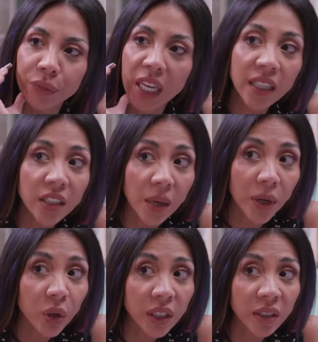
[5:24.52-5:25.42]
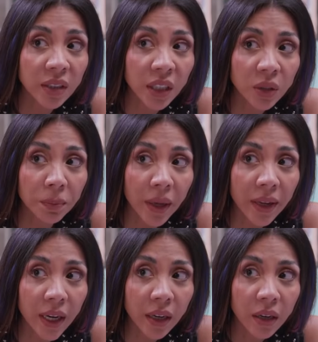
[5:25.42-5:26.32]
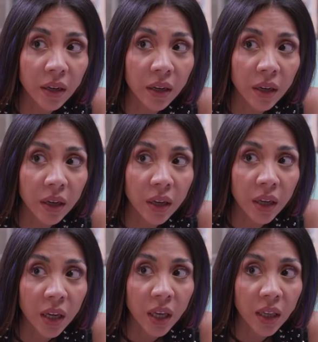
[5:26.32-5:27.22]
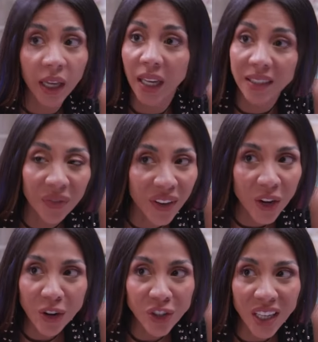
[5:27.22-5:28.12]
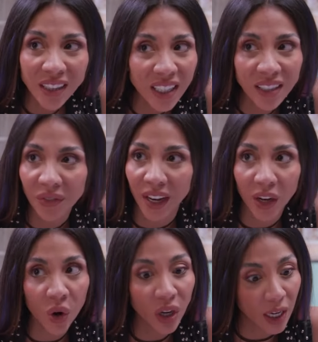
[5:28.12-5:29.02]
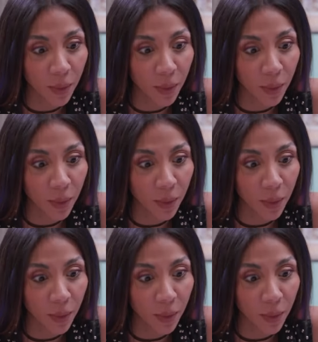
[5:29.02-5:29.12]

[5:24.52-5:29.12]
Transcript: Ese chamaco necesita a su padre. De que se fregó Chente, se fregó, ni